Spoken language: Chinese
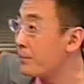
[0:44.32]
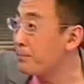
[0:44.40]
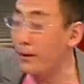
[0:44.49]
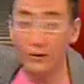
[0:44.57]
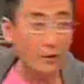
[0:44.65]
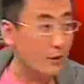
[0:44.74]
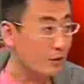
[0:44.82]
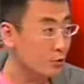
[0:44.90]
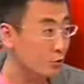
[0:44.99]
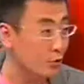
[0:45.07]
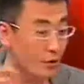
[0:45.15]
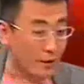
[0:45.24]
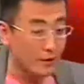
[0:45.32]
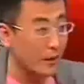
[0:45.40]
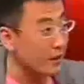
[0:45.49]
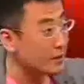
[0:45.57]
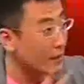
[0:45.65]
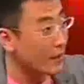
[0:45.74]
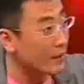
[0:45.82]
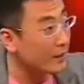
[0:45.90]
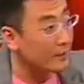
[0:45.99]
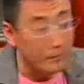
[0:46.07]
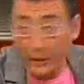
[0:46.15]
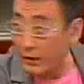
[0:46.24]
嘛，跑到那儿去拿
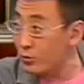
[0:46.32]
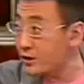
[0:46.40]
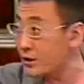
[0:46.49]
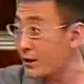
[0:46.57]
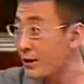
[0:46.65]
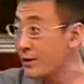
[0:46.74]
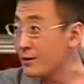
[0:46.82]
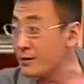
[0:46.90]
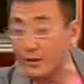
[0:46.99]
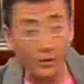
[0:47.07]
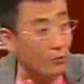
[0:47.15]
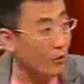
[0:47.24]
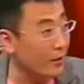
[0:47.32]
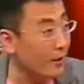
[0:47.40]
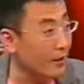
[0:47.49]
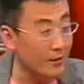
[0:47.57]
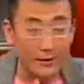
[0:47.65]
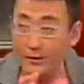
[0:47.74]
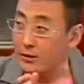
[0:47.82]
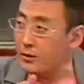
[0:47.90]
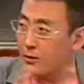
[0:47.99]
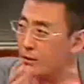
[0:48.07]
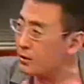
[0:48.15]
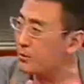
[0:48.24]
钱买东西，结果呢？
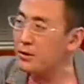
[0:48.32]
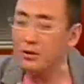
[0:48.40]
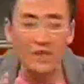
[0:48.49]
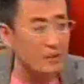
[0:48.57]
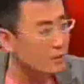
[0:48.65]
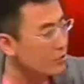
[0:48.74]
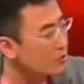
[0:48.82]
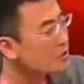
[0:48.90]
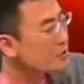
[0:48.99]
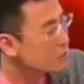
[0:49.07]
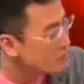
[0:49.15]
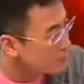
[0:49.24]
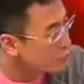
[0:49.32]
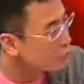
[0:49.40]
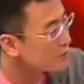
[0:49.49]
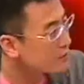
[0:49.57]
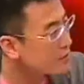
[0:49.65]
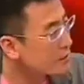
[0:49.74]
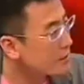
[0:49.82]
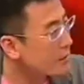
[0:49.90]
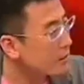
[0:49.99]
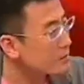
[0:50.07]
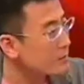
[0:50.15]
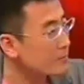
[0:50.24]
呃，他们的验钞机是不是出问题
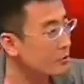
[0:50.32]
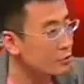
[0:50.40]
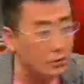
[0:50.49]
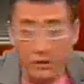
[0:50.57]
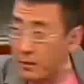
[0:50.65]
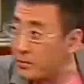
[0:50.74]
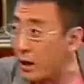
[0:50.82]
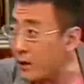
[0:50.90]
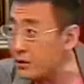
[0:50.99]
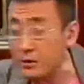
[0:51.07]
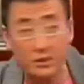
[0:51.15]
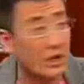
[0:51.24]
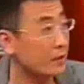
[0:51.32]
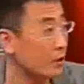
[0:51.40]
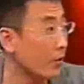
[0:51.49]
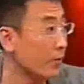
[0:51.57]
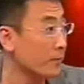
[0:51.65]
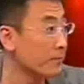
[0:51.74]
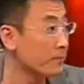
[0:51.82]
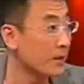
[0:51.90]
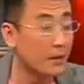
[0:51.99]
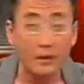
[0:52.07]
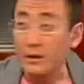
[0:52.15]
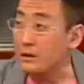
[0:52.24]
了，还是怎么着？说咱们拿的是假钞，
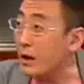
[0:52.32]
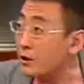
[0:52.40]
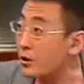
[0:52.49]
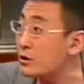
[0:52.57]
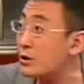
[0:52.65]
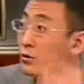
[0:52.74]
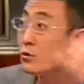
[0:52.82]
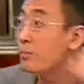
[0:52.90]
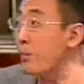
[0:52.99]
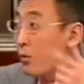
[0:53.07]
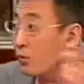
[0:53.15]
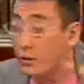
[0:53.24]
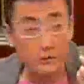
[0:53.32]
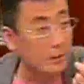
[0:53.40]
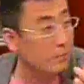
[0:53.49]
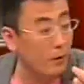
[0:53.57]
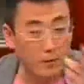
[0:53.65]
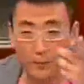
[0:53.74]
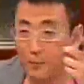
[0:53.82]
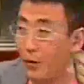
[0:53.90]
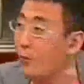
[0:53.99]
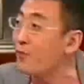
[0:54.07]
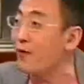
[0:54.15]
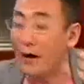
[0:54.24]
对，假钞结果就报公安，报
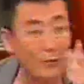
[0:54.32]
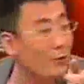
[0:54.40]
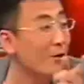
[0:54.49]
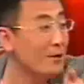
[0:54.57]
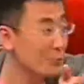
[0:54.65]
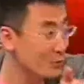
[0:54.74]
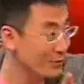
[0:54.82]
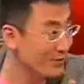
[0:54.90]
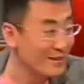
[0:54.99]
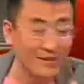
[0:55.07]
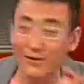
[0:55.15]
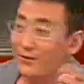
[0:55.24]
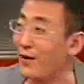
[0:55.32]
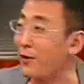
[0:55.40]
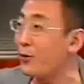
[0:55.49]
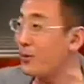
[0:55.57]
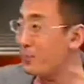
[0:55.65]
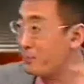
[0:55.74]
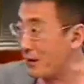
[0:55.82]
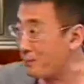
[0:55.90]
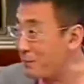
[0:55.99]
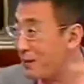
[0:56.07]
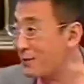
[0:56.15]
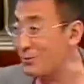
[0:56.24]
报法国公安局，啊，法国
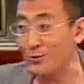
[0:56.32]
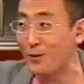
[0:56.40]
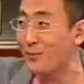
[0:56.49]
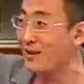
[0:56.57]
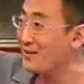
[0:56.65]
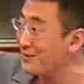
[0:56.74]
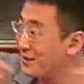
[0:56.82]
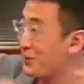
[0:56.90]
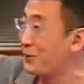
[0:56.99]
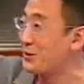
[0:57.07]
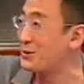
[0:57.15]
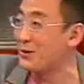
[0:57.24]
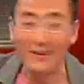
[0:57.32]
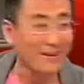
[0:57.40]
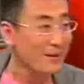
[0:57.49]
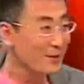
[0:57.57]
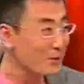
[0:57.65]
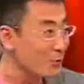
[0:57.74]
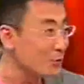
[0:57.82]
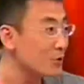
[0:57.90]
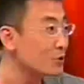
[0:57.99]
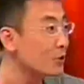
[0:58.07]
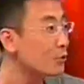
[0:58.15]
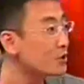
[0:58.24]
派派出所把他弄过去，弄
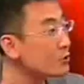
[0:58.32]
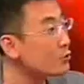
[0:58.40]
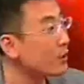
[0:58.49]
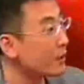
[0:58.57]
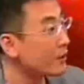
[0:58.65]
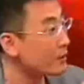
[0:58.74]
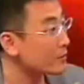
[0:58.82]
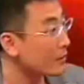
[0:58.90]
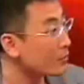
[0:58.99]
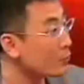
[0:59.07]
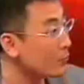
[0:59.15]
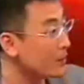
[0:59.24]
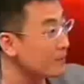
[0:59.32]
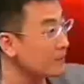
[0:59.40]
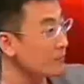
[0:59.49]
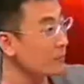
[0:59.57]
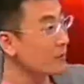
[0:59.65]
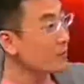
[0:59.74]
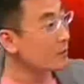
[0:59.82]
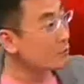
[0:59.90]
过去之后，听说还让咱们公民